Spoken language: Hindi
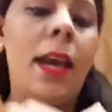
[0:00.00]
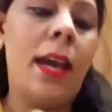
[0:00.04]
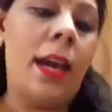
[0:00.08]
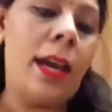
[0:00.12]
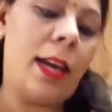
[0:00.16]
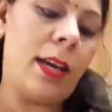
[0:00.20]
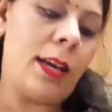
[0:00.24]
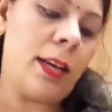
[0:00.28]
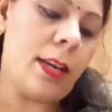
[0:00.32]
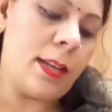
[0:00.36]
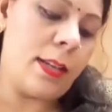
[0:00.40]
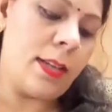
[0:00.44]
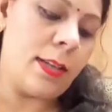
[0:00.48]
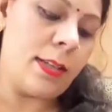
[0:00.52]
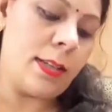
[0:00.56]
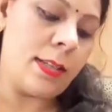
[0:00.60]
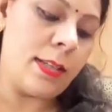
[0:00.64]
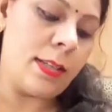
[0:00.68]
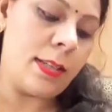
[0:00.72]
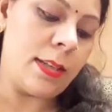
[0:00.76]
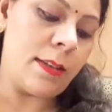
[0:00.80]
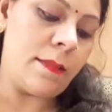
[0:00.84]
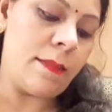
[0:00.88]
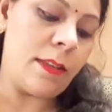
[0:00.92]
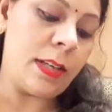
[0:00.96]
है
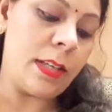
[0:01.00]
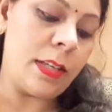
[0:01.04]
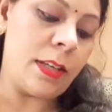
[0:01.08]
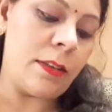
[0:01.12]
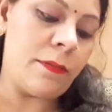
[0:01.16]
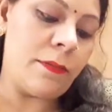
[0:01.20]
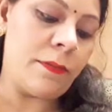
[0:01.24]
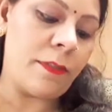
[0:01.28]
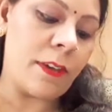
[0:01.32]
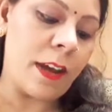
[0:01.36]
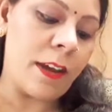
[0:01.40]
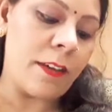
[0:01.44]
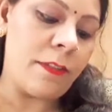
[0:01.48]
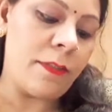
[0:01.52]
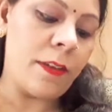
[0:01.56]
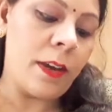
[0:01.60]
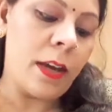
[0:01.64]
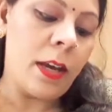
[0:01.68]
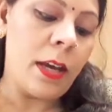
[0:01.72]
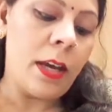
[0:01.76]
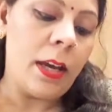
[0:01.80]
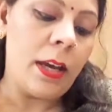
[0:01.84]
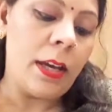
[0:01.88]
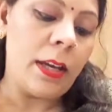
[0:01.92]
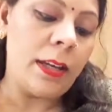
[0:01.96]
75
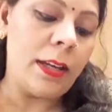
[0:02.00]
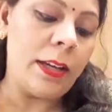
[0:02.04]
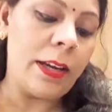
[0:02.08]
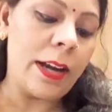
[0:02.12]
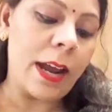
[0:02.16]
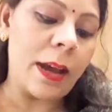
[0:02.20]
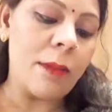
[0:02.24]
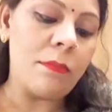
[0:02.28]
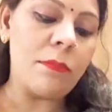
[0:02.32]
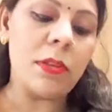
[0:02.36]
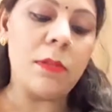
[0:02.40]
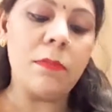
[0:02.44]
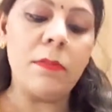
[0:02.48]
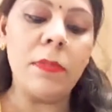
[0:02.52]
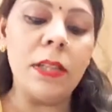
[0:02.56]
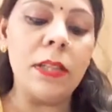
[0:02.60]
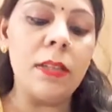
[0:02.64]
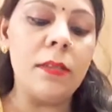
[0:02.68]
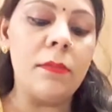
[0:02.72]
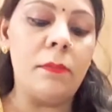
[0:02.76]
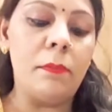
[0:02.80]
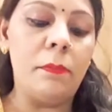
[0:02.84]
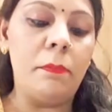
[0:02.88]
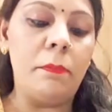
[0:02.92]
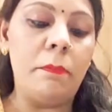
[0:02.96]
ग्राम्स में
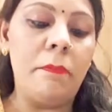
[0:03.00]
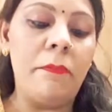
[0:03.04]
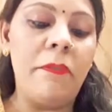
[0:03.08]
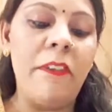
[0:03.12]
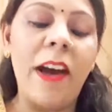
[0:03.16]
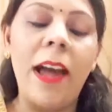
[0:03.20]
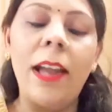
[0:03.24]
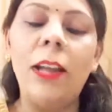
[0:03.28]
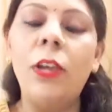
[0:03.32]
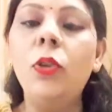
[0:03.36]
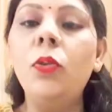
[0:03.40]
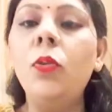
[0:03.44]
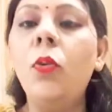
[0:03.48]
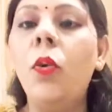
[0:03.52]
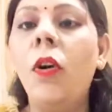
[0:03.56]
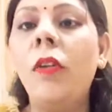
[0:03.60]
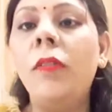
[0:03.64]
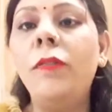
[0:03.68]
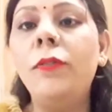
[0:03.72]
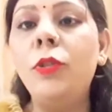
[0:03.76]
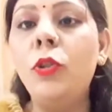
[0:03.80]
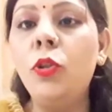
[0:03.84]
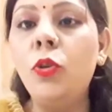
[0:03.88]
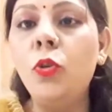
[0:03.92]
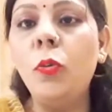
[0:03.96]
वैल्यू
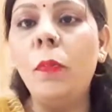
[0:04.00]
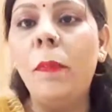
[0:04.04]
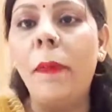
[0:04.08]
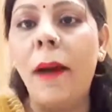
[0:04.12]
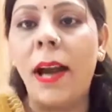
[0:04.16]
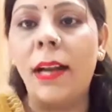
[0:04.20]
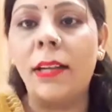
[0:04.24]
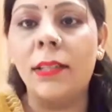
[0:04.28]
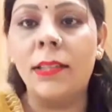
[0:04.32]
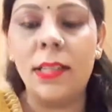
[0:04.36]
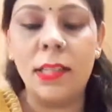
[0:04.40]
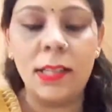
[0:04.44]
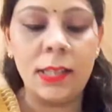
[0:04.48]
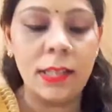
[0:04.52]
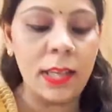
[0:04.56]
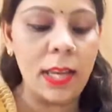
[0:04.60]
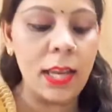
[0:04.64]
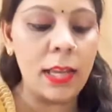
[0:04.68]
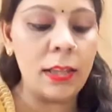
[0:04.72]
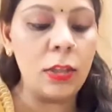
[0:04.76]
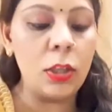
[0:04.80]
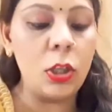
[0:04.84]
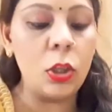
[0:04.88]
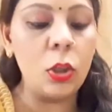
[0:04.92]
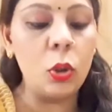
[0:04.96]
ऑफ टू पैक्स
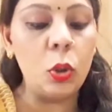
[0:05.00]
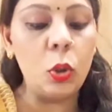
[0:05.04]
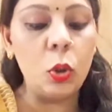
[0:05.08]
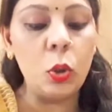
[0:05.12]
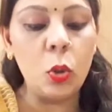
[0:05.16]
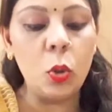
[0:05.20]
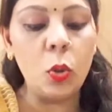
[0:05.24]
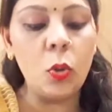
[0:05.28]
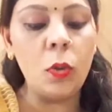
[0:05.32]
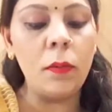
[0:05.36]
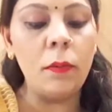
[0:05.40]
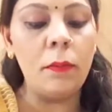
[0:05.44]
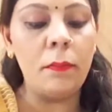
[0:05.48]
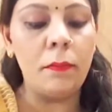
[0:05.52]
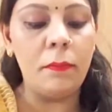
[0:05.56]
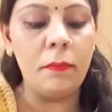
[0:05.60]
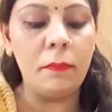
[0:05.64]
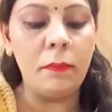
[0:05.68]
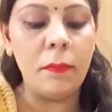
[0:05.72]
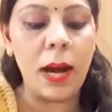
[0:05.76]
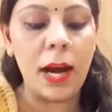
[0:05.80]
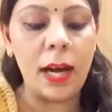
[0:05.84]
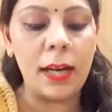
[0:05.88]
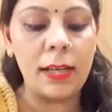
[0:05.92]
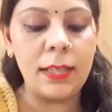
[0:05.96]
इसके अंदर दो
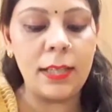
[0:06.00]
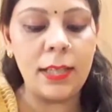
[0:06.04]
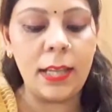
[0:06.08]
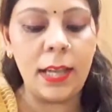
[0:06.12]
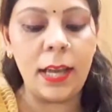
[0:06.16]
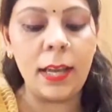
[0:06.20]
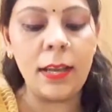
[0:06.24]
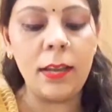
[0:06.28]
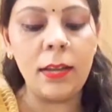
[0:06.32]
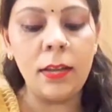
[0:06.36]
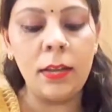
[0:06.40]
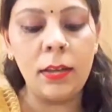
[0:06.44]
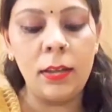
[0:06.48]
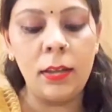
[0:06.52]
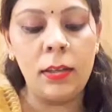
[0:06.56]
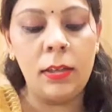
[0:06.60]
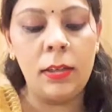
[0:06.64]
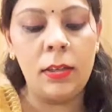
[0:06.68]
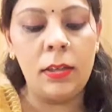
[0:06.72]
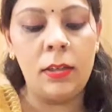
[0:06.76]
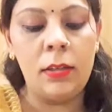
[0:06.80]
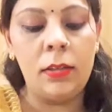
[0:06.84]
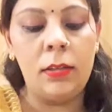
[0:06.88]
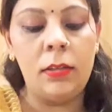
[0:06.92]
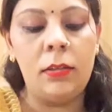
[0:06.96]
बार्स हैं
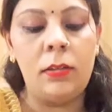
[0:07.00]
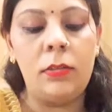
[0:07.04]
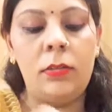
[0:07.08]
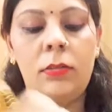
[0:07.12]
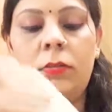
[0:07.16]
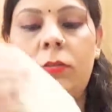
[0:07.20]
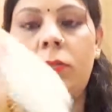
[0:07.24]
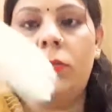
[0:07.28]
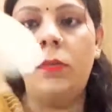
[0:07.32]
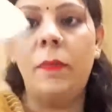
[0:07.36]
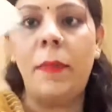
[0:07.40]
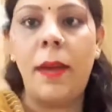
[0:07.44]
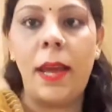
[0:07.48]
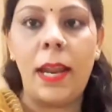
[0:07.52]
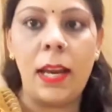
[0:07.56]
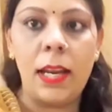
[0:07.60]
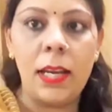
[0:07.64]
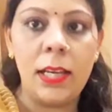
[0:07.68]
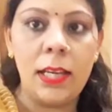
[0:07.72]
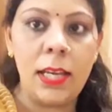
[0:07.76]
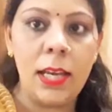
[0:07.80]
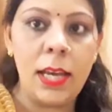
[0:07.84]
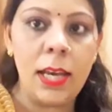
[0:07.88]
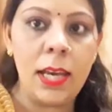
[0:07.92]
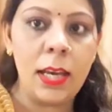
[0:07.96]
तो पहला
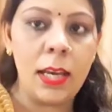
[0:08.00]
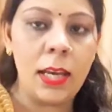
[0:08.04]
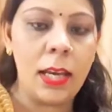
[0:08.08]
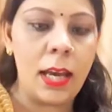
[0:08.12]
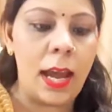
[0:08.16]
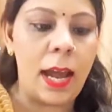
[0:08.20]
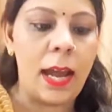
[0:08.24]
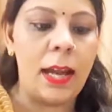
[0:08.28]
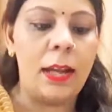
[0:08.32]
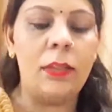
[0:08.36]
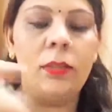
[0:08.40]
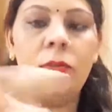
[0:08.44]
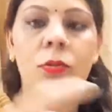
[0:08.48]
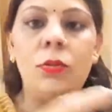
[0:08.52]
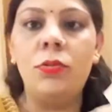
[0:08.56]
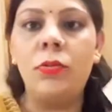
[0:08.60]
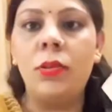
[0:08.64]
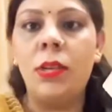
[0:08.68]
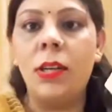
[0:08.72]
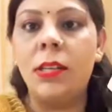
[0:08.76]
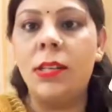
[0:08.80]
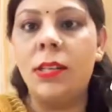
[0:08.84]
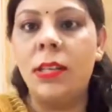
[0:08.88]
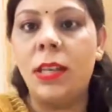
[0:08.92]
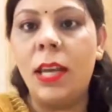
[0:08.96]
ये एंड
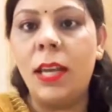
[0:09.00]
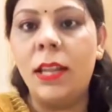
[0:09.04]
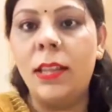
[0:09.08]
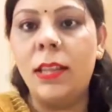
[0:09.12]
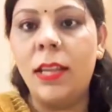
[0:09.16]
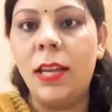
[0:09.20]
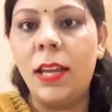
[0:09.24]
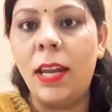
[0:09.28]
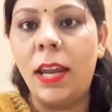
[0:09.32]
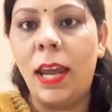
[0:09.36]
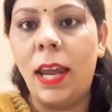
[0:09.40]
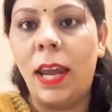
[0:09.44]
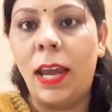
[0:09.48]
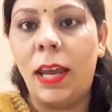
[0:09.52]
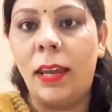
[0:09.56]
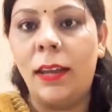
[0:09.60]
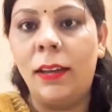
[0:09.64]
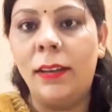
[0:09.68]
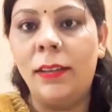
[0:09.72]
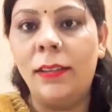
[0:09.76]
दूसरा इसके अंदर है